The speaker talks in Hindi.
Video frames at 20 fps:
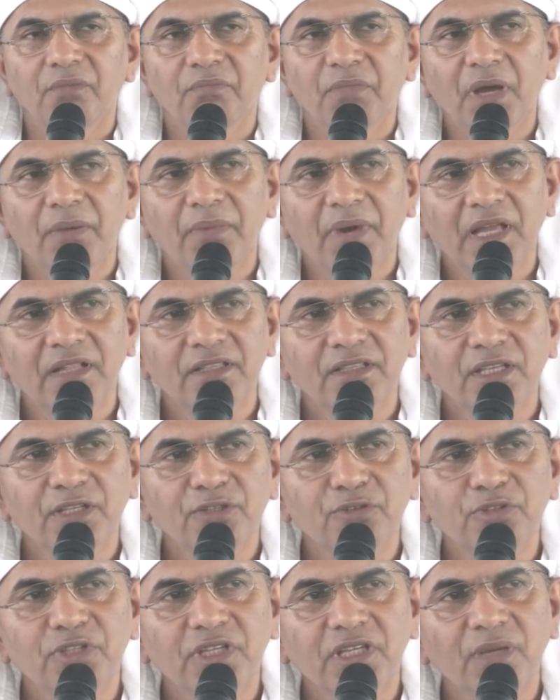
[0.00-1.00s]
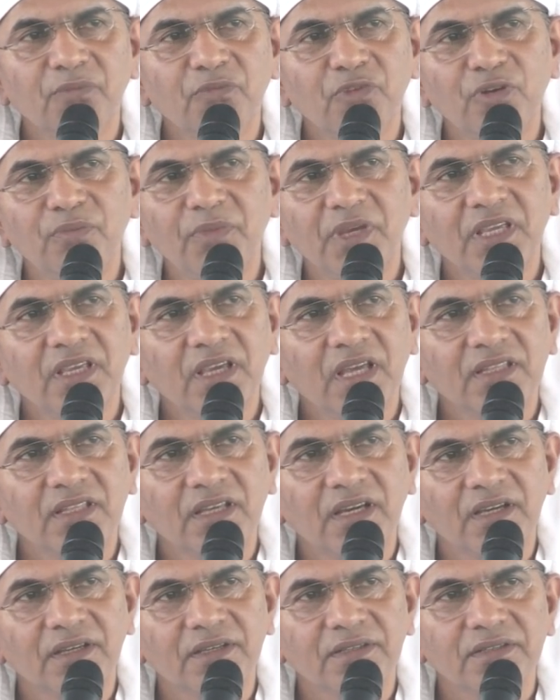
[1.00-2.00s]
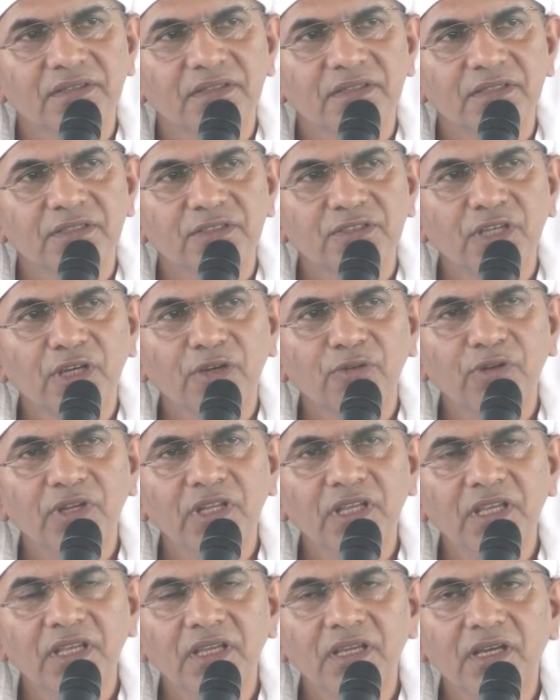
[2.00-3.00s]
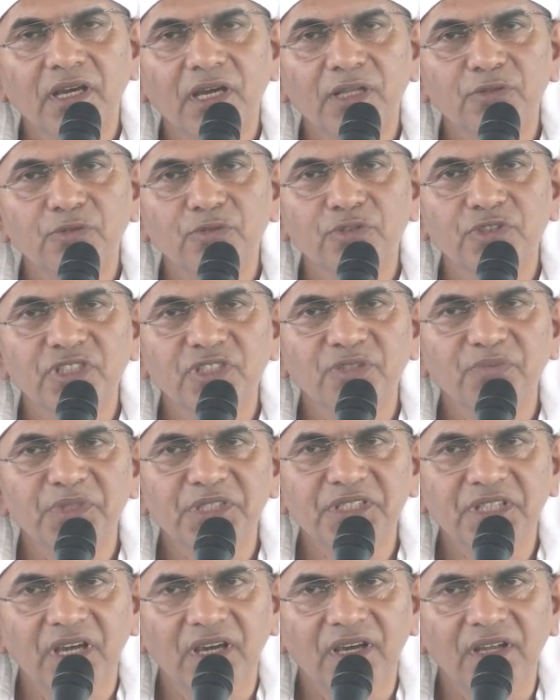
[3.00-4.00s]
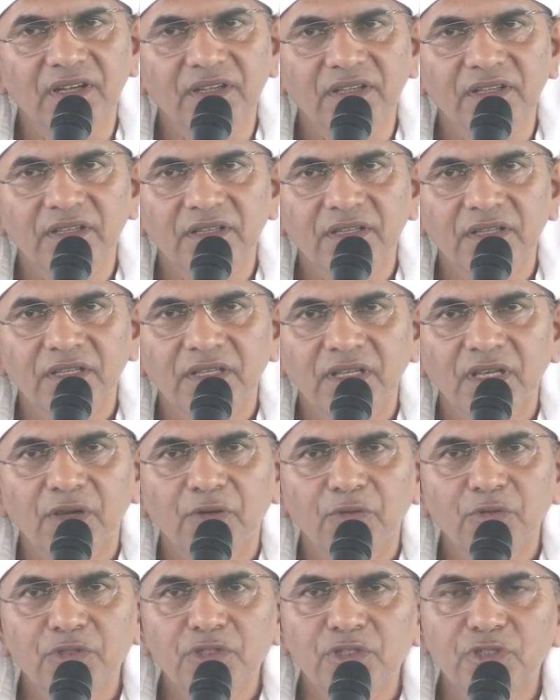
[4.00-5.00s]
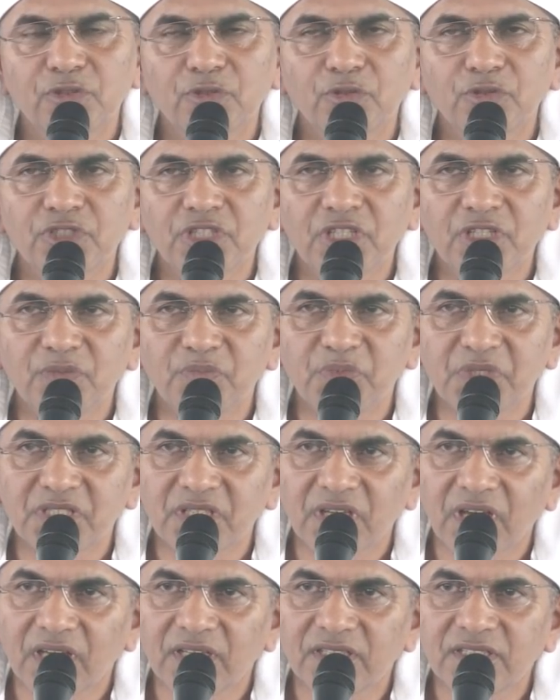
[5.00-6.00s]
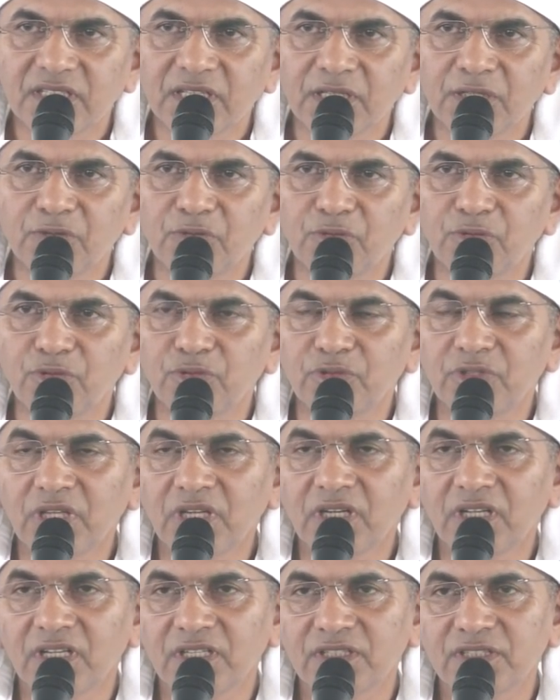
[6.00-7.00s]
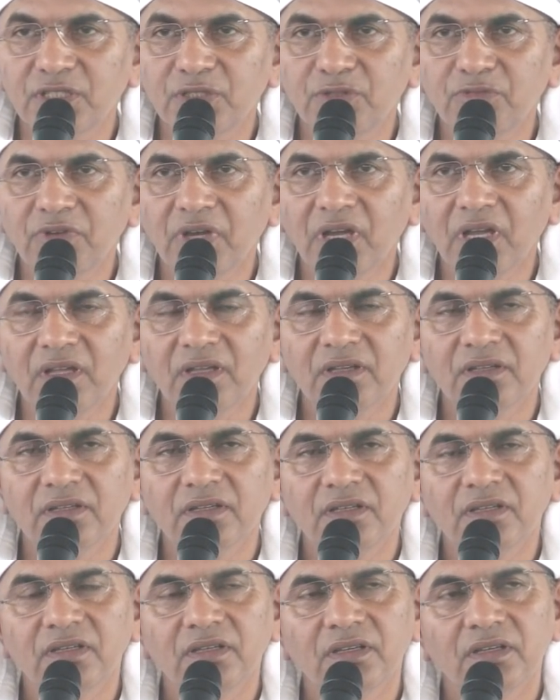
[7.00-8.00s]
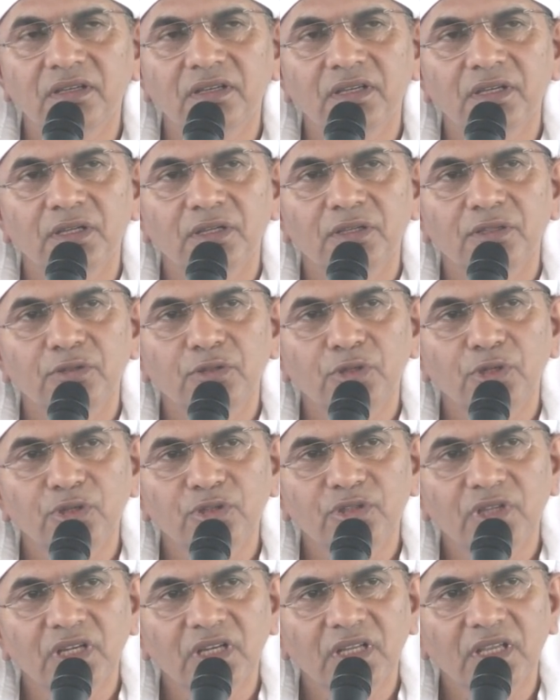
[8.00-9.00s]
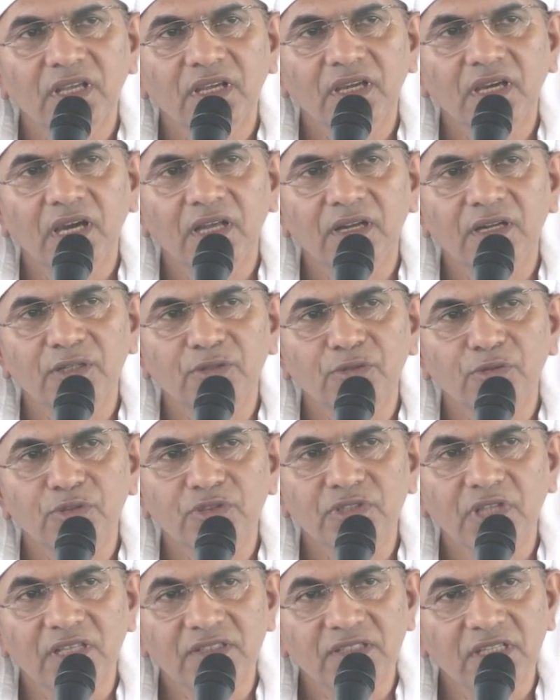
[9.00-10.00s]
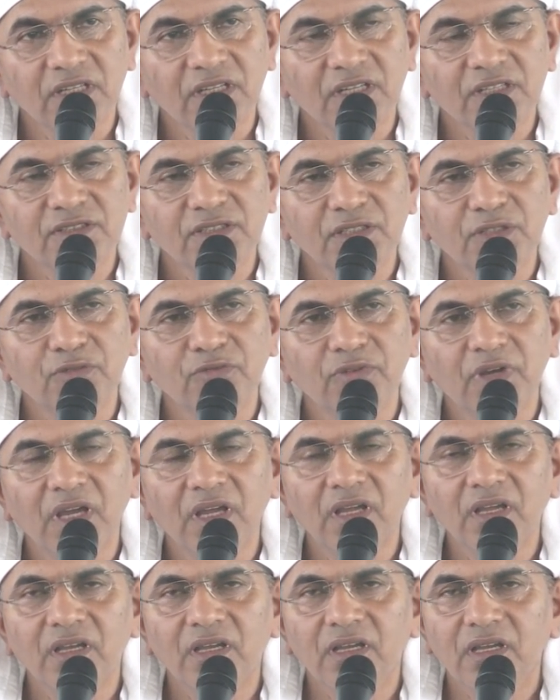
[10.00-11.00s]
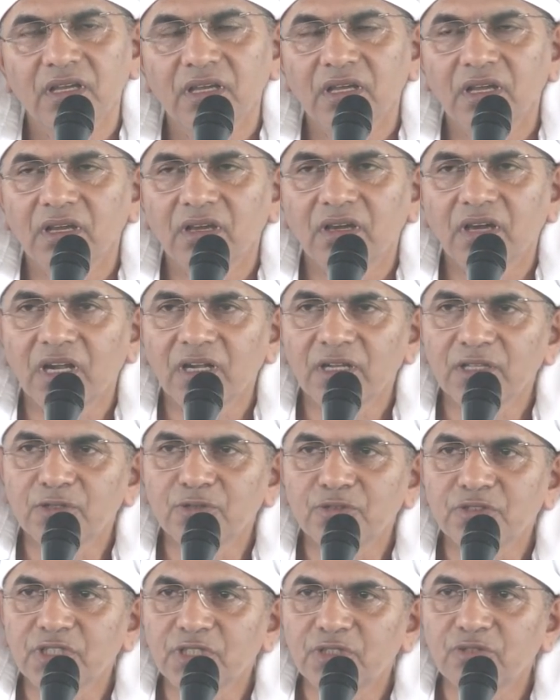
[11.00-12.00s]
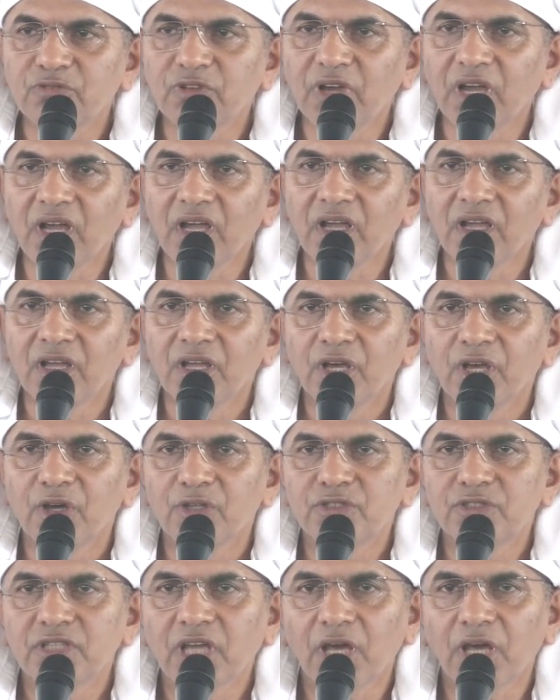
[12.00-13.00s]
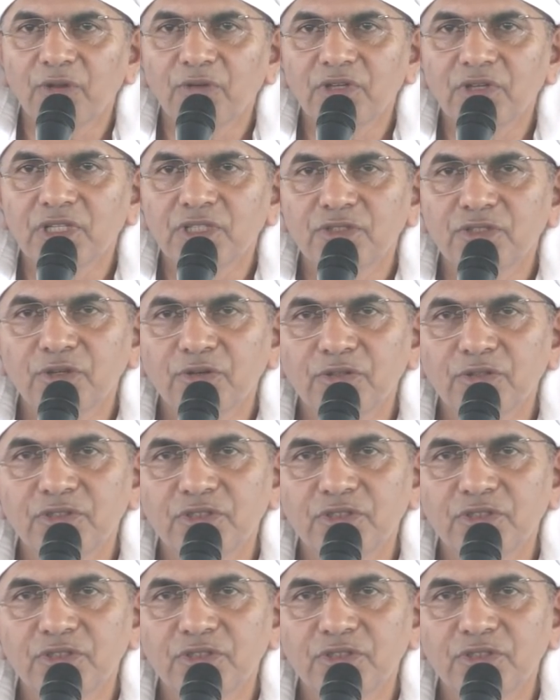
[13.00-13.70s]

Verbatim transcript: महाभारत के युद्ध के मूल में क्या था शकुनी का दूषित विचार उस दूषित विचार से दुर्योधन ग्रसित हुआ दुर्योधन के कारण दुशासन ग्रसित हुआ कर्ण दूषित हुआ चारों की जो